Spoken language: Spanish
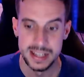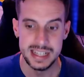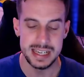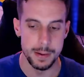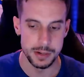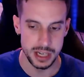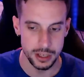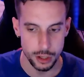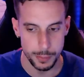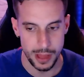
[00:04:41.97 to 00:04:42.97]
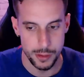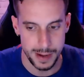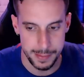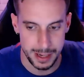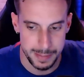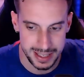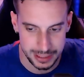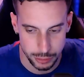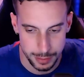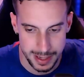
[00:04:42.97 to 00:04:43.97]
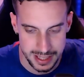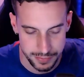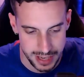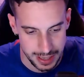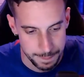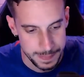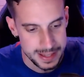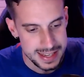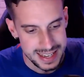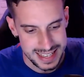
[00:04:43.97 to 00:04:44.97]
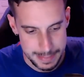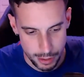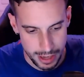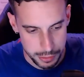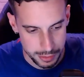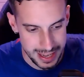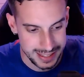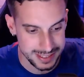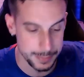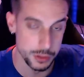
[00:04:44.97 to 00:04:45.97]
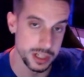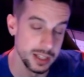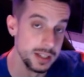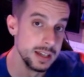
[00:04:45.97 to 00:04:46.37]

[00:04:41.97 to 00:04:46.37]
y vamos a ir incorporando para ver el mercado del Barça al final qué valoración hacemos. ¿eh?